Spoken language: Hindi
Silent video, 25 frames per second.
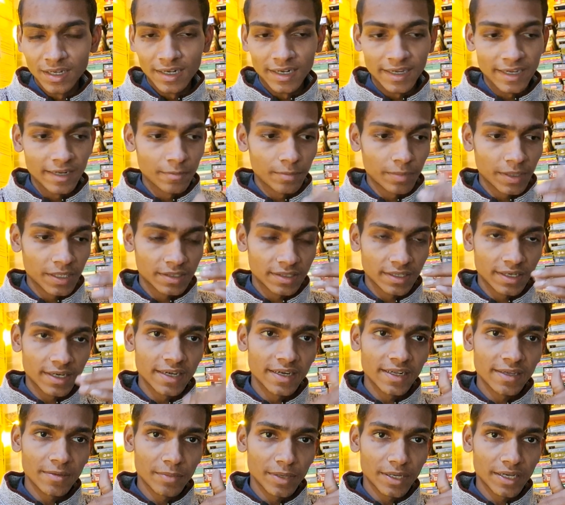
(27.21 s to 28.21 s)
लेकिन
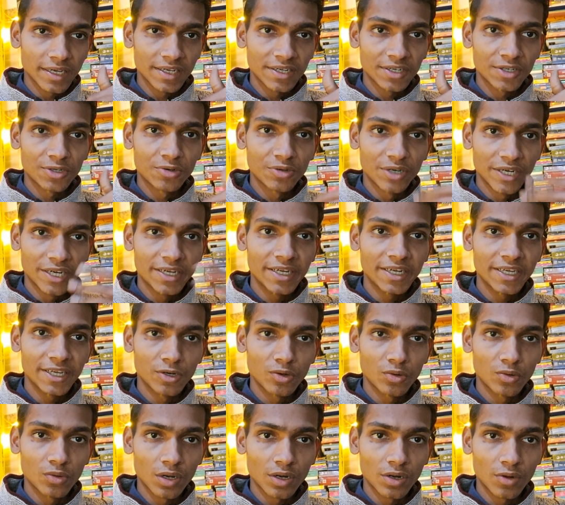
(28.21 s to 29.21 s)
पर्सनली मैं एक स्टूडेंट ही
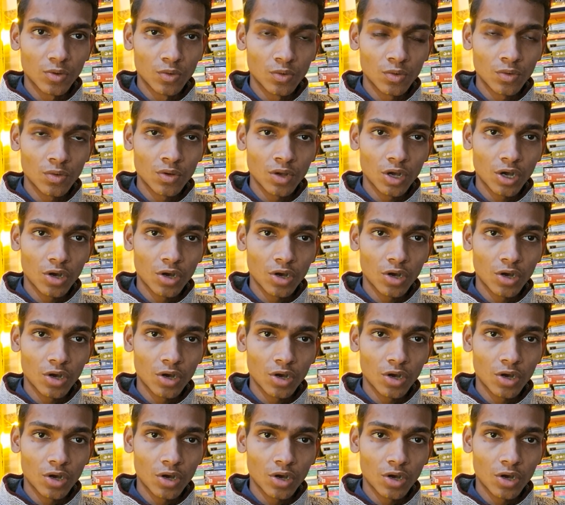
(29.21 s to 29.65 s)
हूँ